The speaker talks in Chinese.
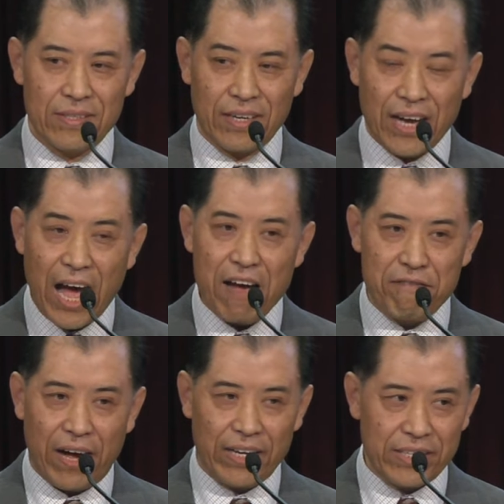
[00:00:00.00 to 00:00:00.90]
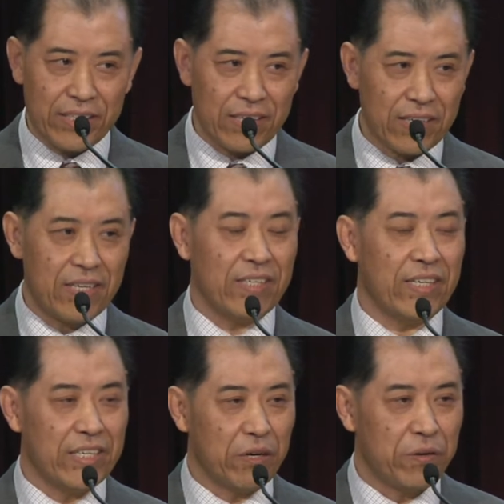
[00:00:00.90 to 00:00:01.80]
的看法可
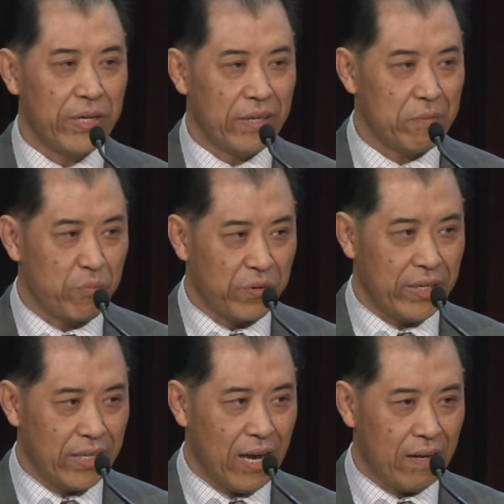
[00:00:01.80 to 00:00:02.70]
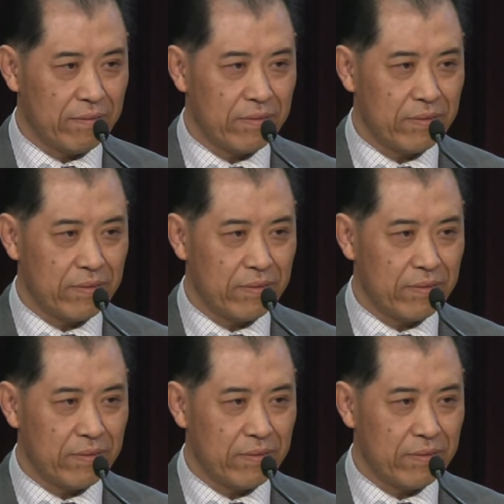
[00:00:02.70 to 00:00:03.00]
能也会不一样。